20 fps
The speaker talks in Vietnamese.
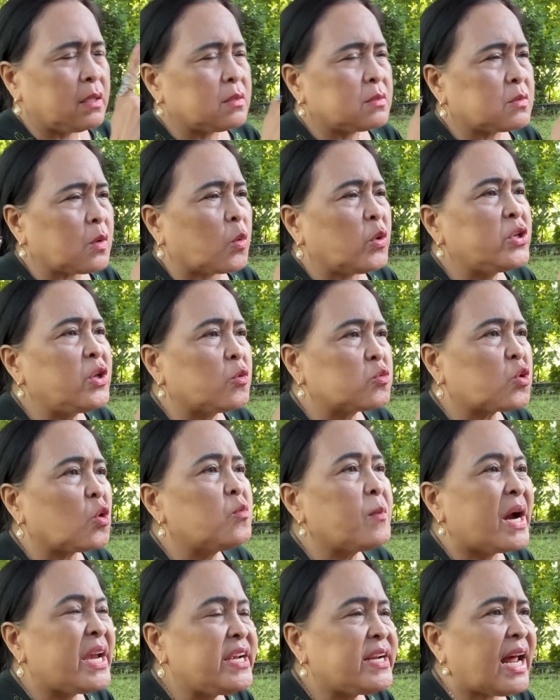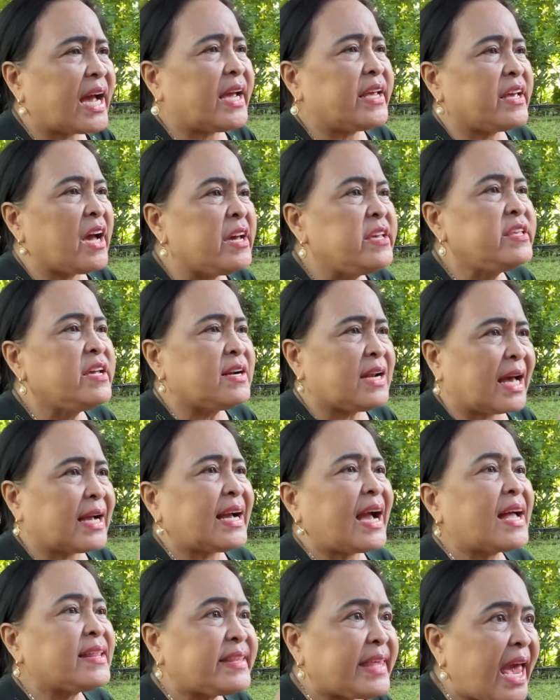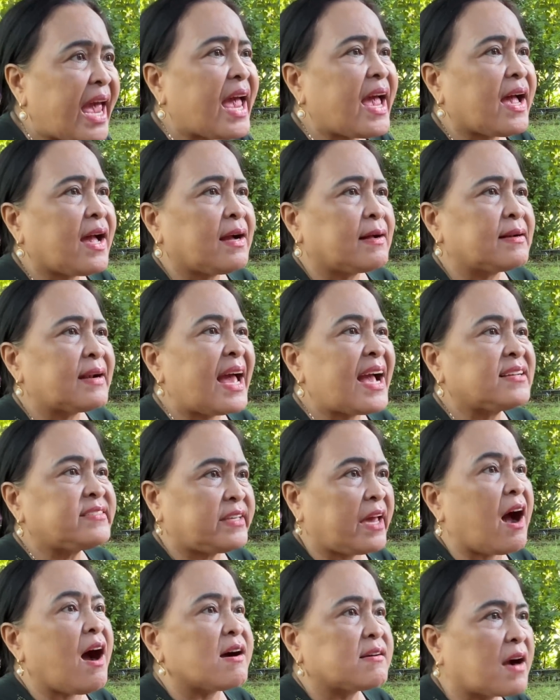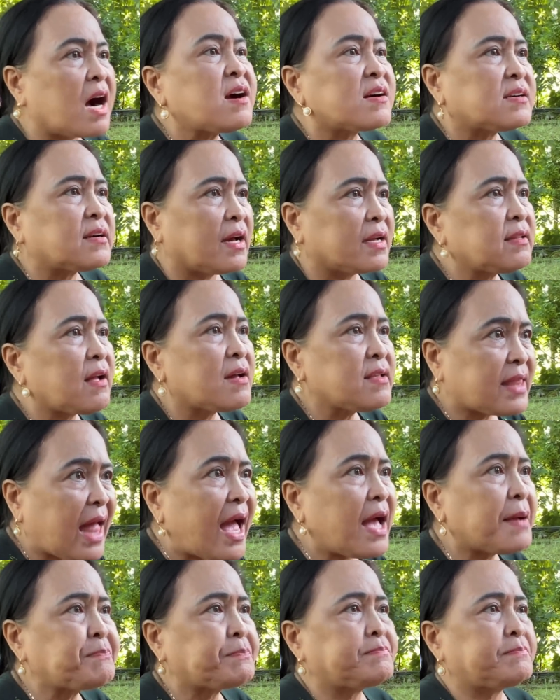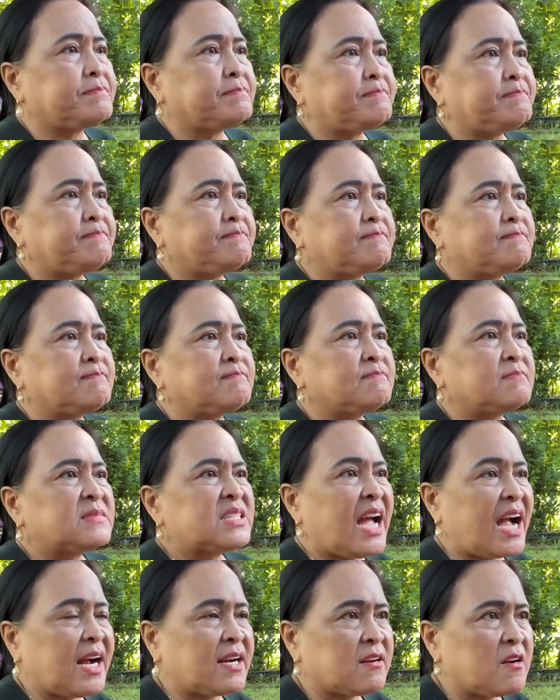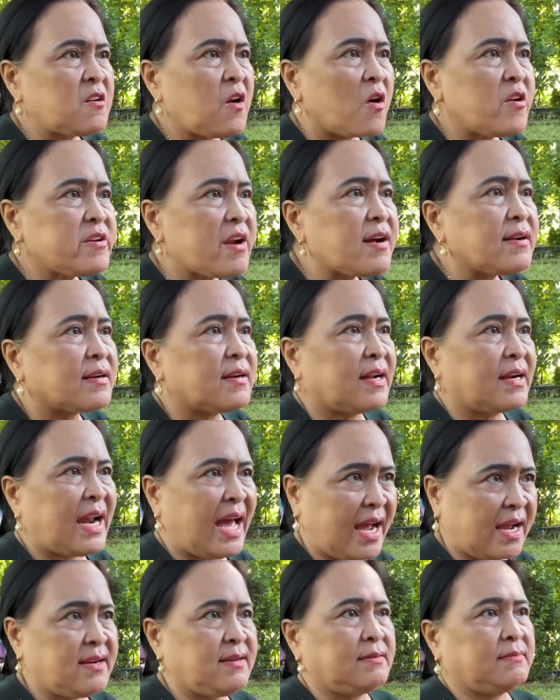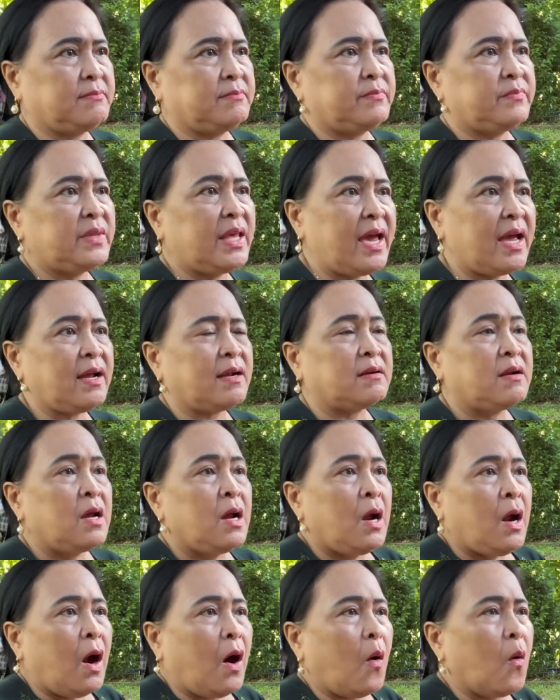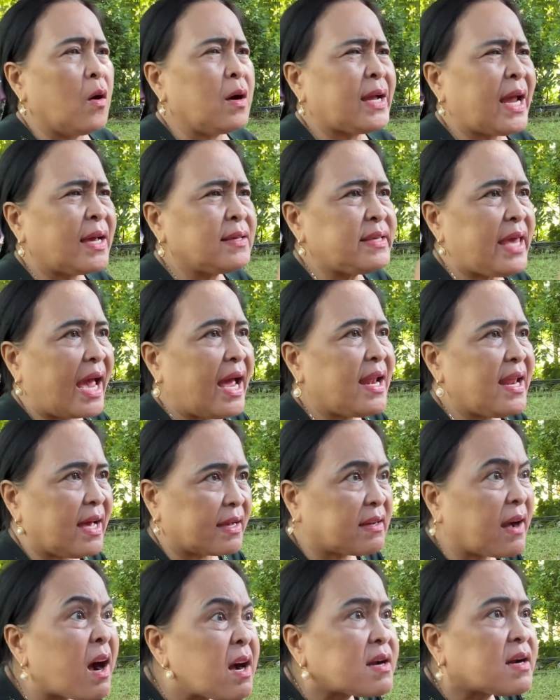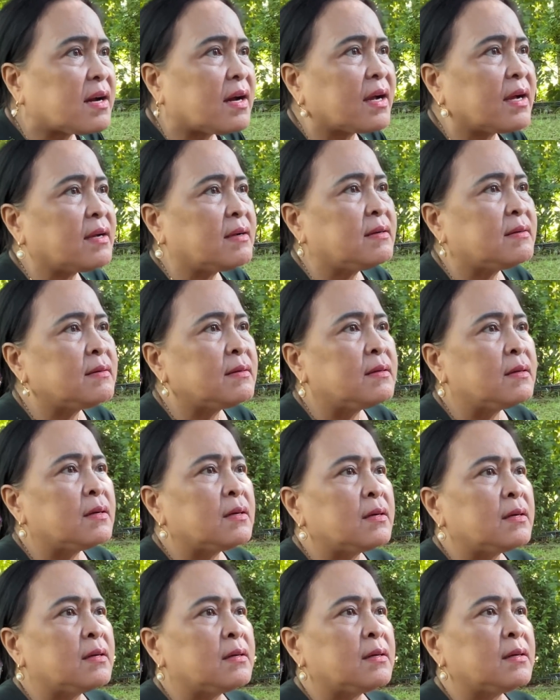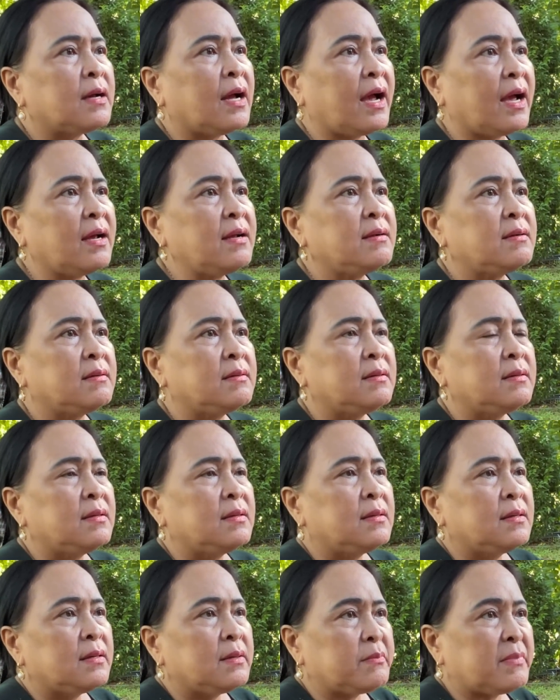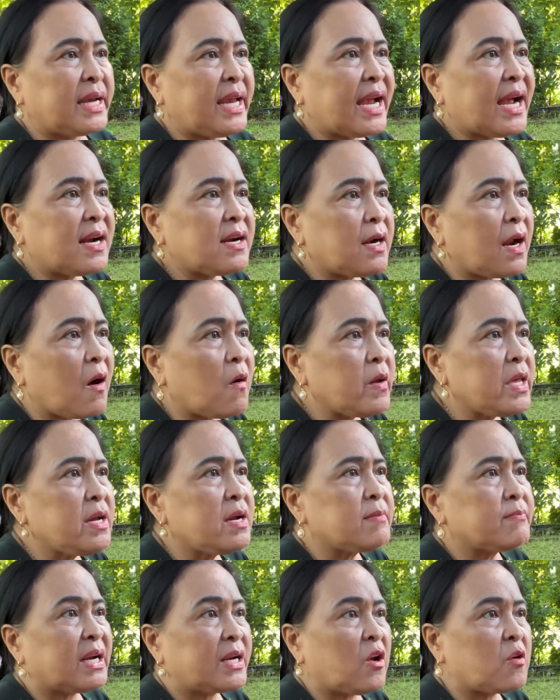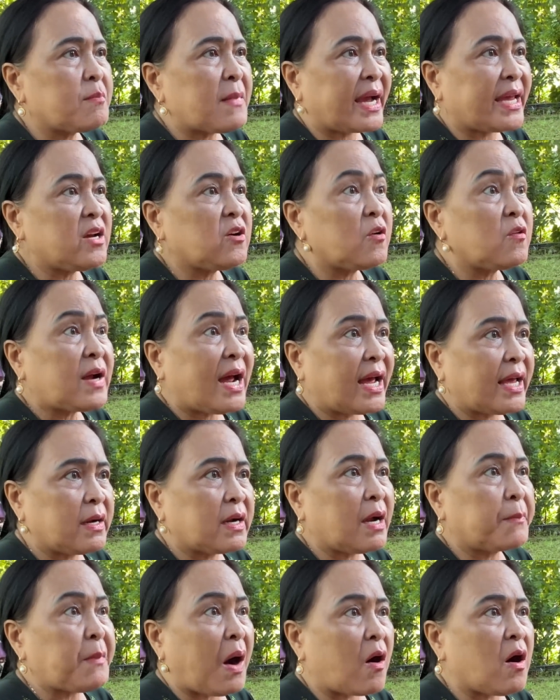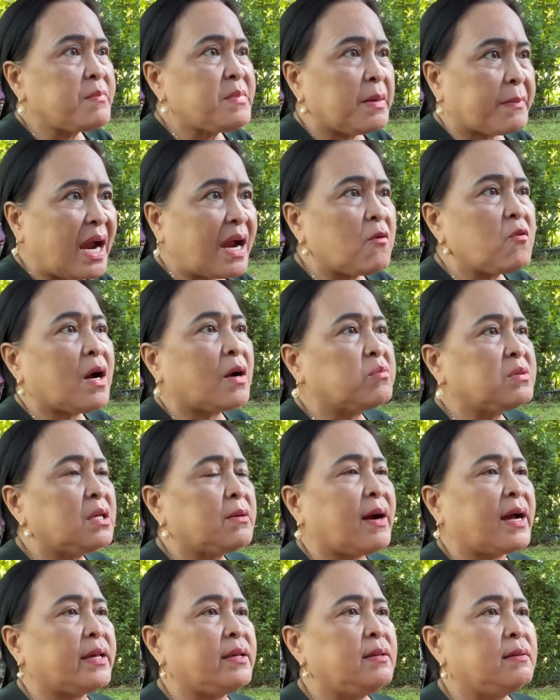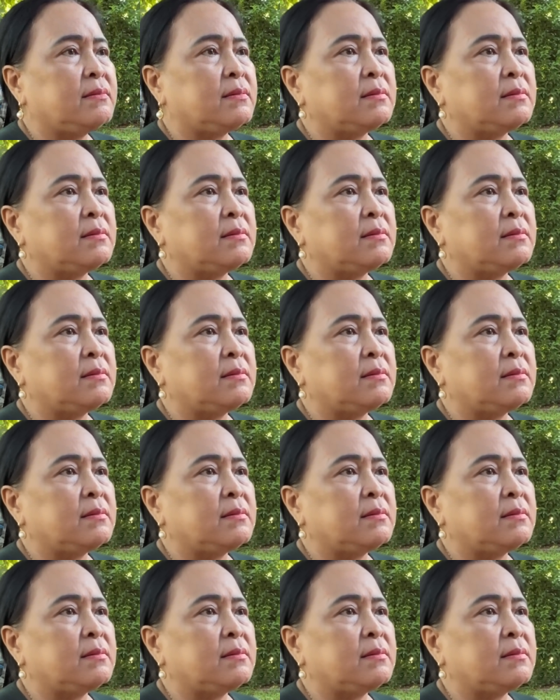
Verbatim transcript: tụi youtube này y như là cá cha đang chờ cức để tới táp à. thằng đó nói rất là nặng nha ủa khán giả là cức hả hả mày ăn nói mày nói bậy có ngày có mỏ mày máu không nha mày